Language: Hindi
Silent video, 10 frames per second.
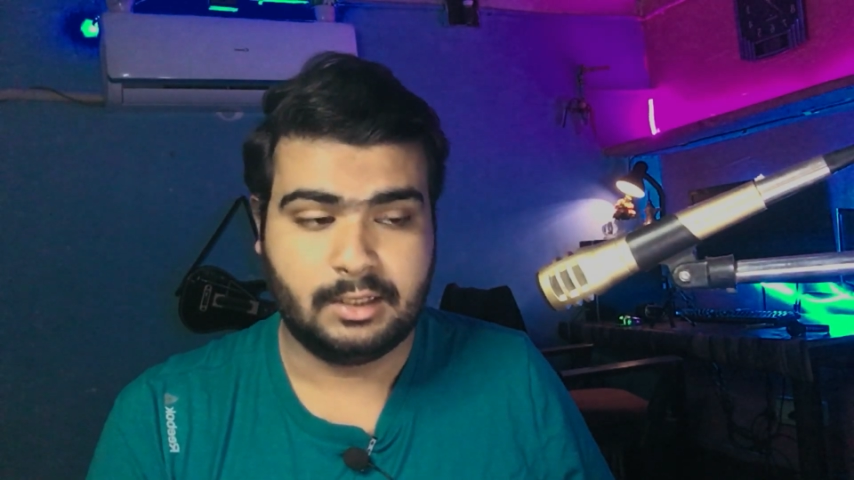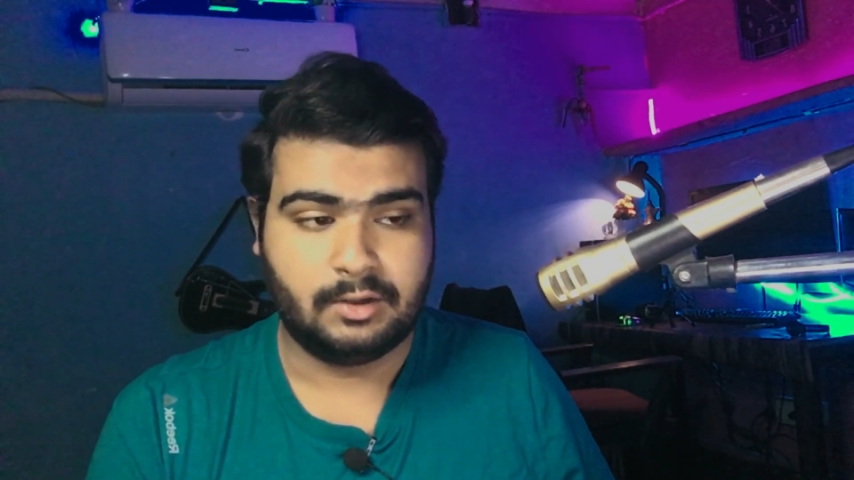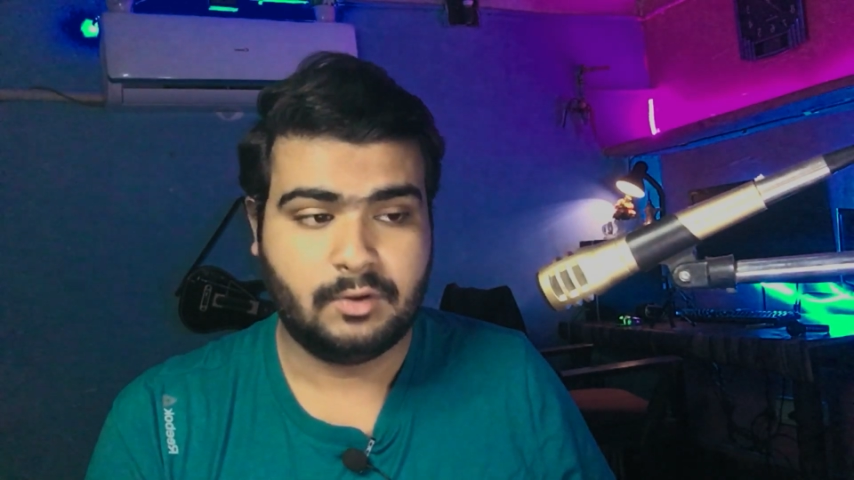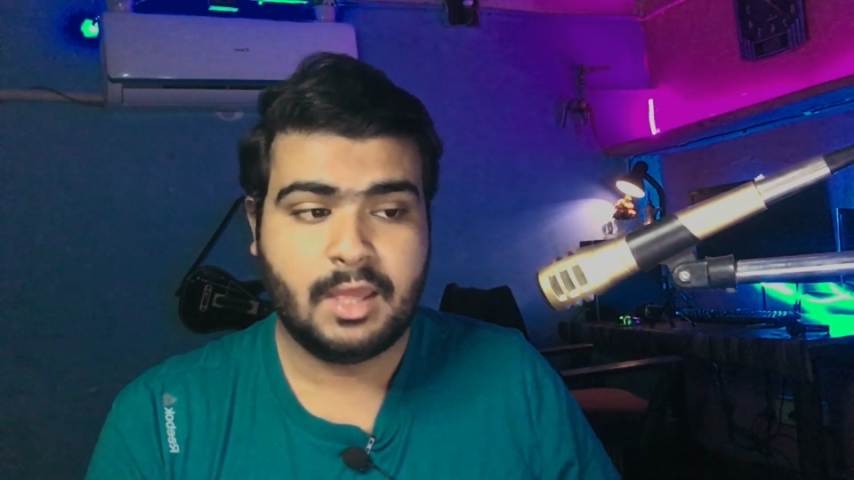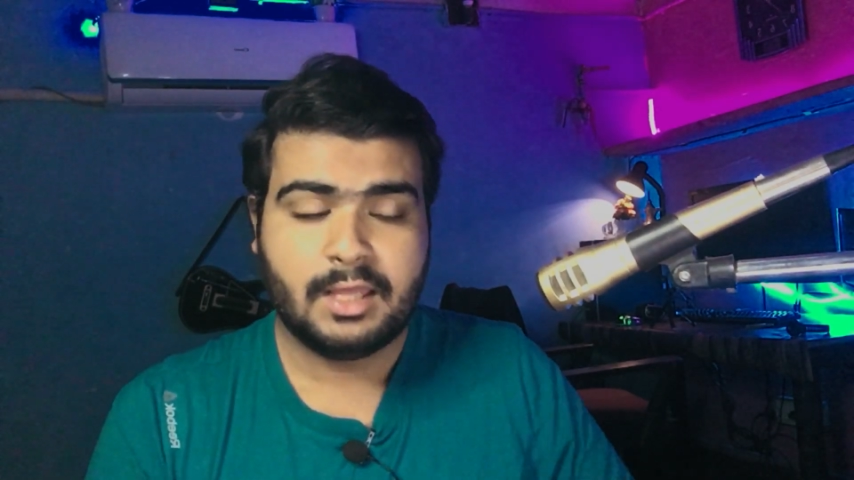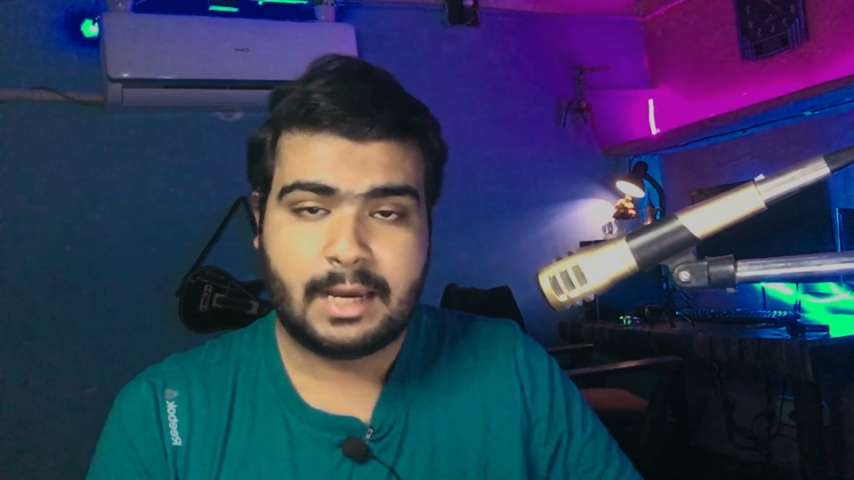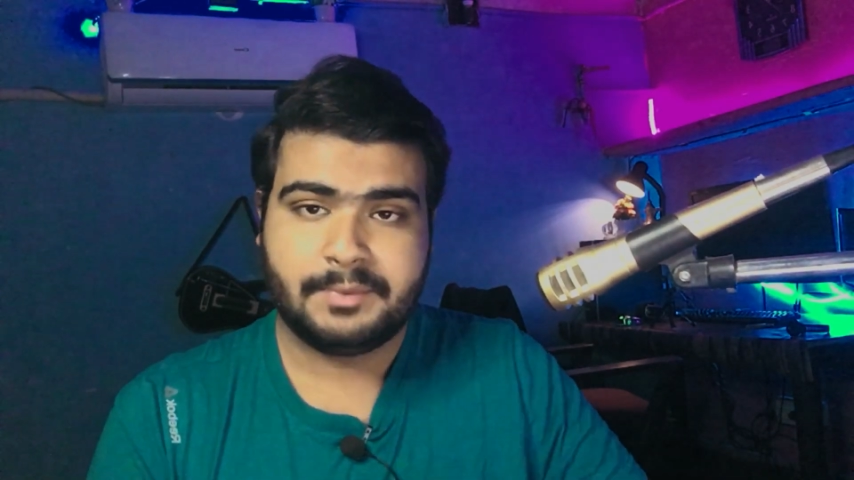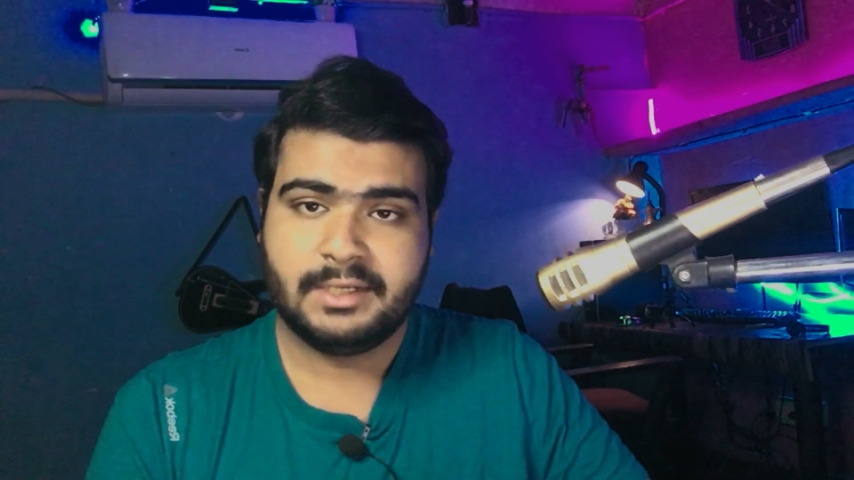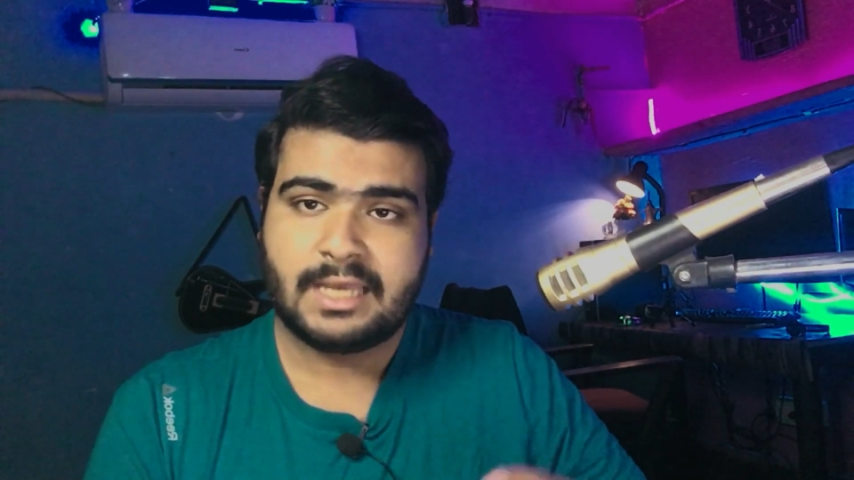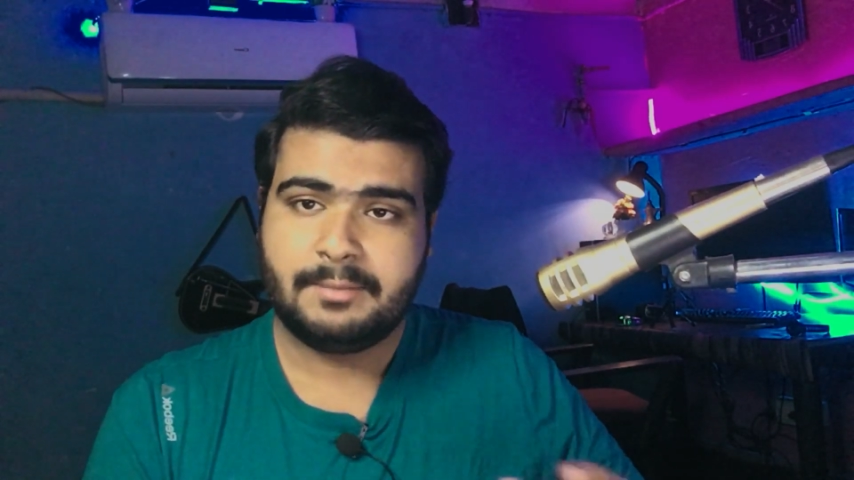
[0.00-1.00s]
कर रहा हूँ
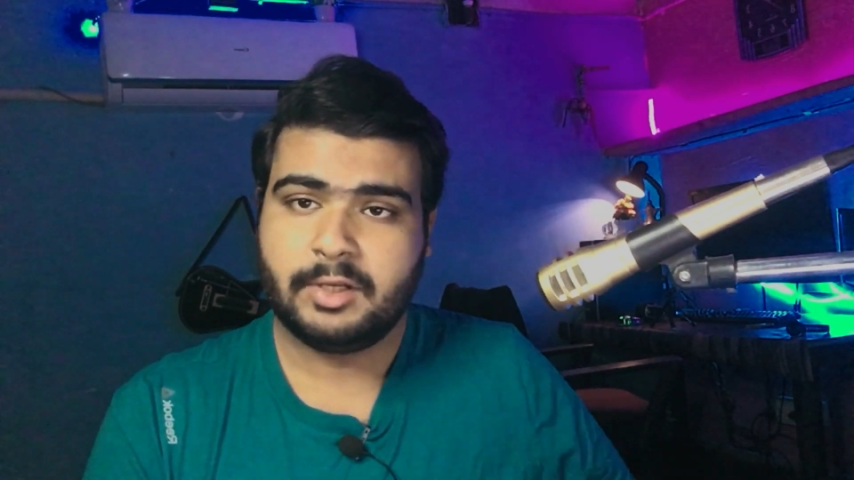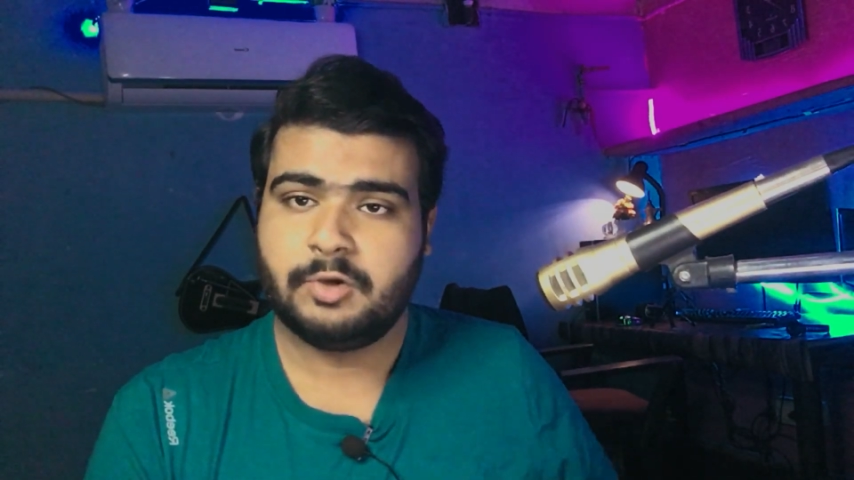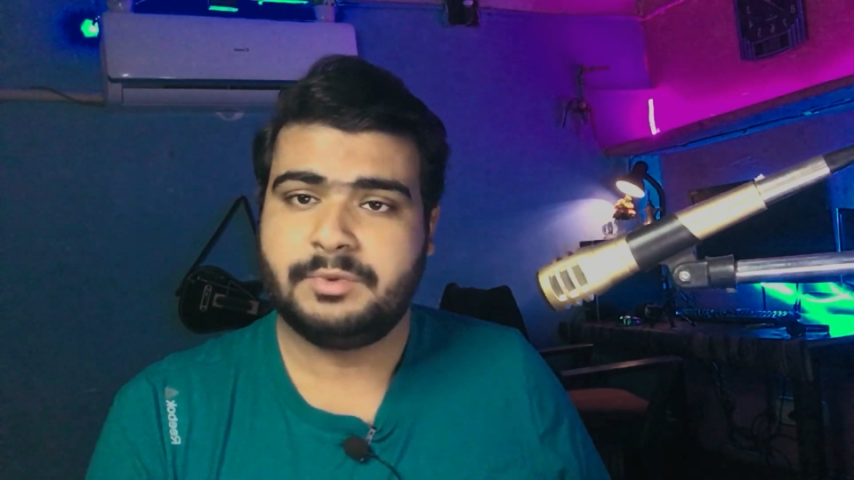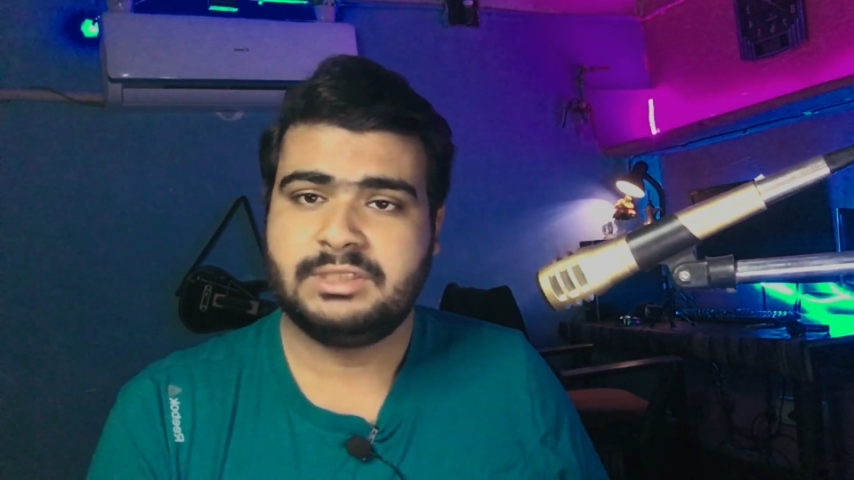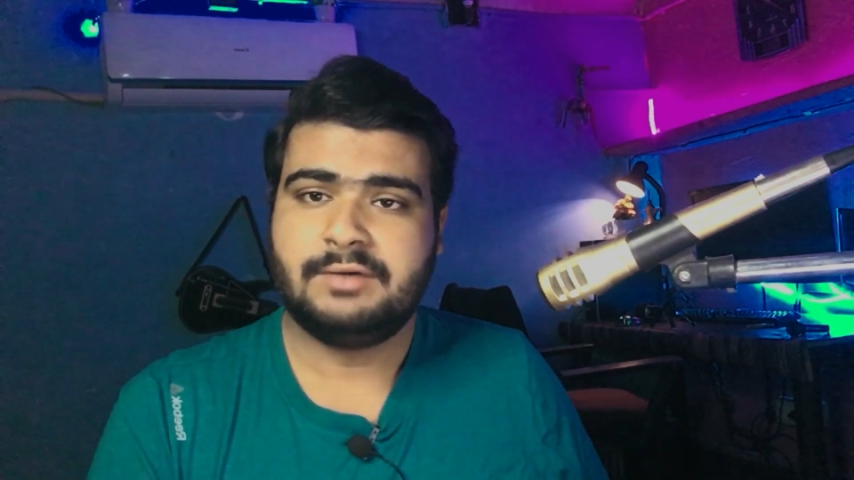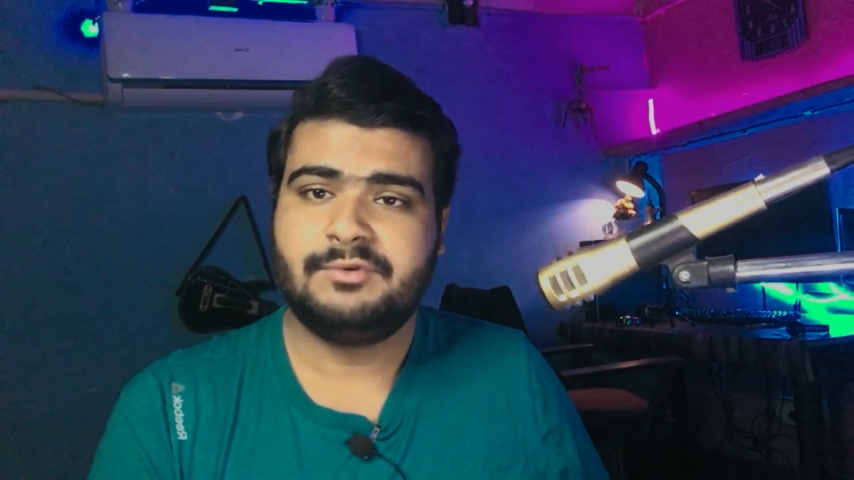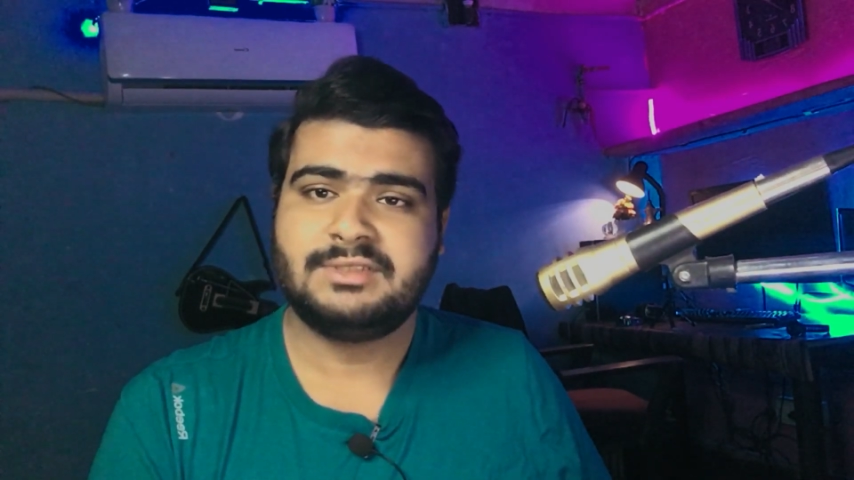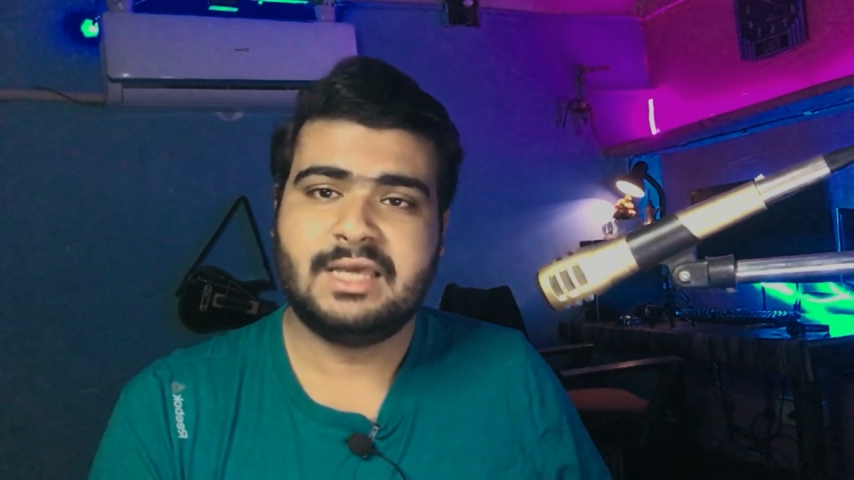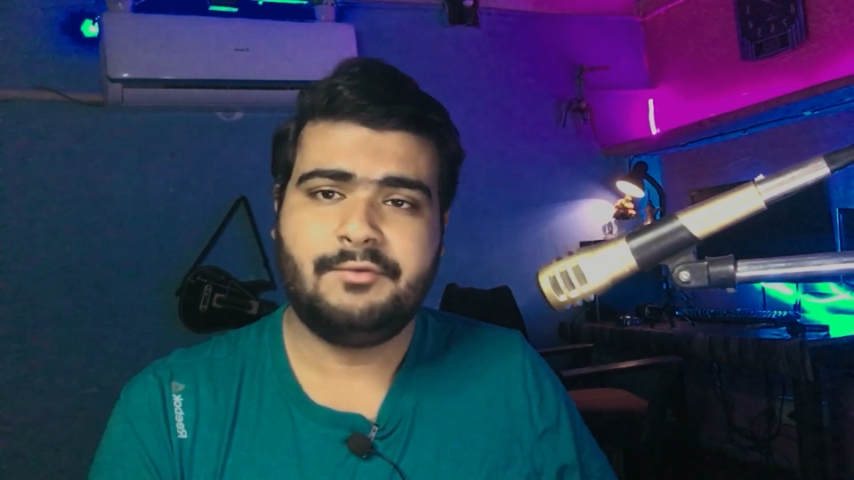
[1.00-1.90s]
अपनी टाइमलाइन के ऊपर जब वो